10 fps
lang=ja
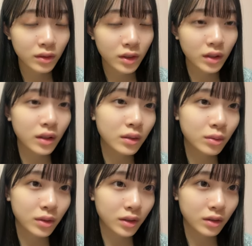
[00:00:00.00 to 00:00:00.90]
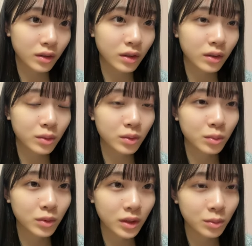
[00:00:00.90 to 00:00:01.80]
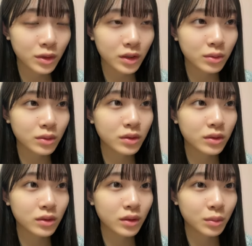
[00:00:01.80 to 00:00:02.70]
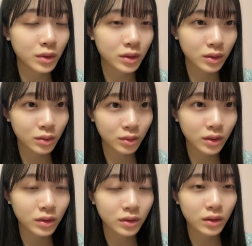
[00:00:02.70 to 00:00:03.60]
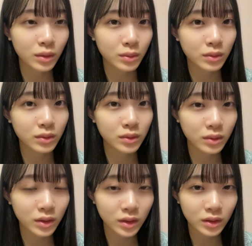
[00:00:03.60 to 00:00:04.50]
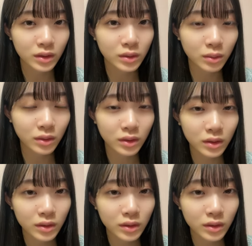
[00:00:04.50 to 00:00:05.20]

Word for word: 早い時って結構もさもさ降ってますよね多分12月とか